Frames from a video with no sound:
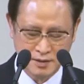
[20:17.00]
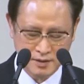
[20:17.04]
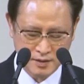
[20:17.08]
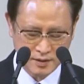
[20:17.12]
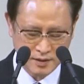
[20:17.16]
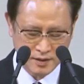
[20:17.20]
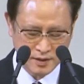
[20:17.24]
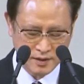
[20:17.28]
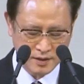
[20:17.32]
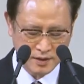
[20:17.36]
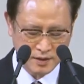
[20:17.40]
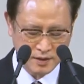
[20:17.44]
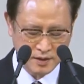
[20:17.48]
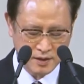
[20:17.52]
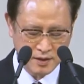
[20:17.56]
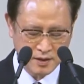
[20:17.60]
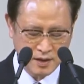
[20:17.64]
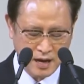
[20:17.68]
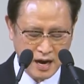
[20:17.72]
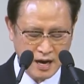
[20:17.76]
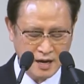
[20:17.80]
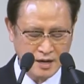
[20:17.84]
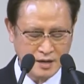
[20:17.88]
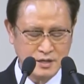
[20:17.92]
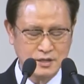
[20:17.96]
예.
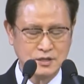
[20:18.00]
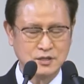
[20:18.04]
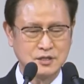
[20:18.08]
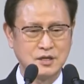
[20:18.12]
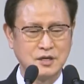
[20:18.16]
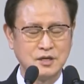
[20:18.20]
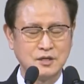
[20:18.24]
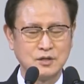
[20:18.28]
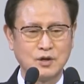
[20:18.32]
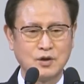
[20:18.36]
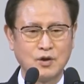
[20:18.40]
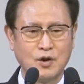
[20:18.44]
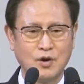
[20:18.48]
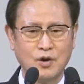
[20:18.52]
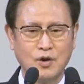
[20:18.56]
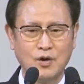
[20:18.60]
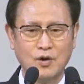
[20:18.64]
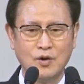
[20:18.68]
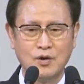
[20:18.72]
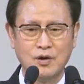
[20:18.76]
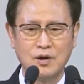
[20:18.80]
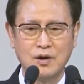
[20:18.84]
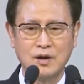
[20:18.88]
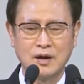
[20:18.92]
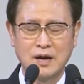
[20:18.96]
악을 선으로
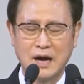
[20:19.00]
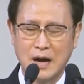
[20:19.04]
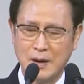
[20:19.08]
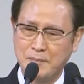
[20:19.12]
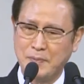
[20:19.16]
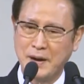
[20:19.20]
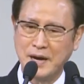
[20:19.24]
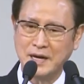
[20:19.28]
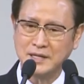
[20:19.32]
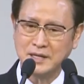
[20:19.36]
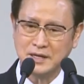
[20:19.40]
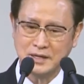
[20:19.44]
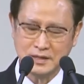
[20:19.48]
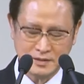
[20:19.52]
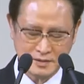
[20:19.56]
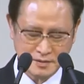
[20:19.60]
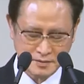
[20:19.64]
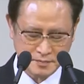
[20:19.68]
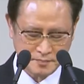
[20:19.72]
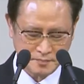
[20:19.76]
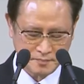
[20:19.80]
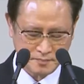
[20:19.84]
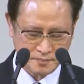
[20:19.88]
갚아야 되는 거예요.